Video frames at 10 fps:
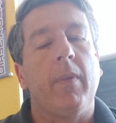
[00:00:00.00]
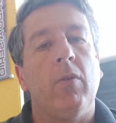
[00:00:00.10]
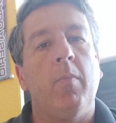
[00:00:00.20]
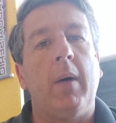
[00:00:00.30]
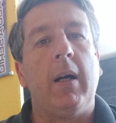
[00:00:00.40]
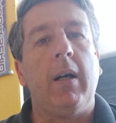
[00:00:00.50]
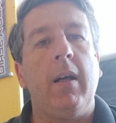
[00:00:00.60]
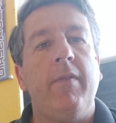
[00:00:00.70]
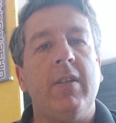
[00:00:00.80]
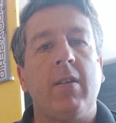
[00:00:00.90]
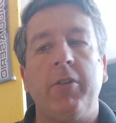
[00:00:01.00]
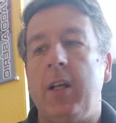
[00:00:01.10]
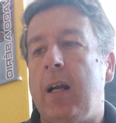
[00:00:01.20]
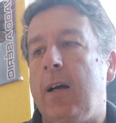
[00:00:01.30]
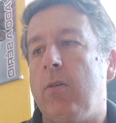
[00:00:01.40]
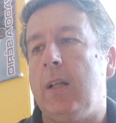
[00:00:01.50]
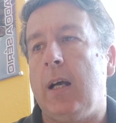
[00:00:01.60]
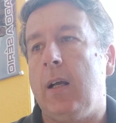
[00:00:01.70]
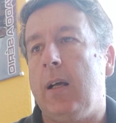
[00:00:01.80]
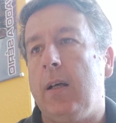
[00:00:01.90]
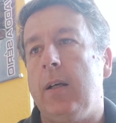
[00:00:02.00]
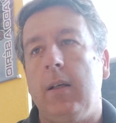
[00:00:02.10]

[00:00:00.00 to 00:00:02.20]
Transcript: uma revisão geral da,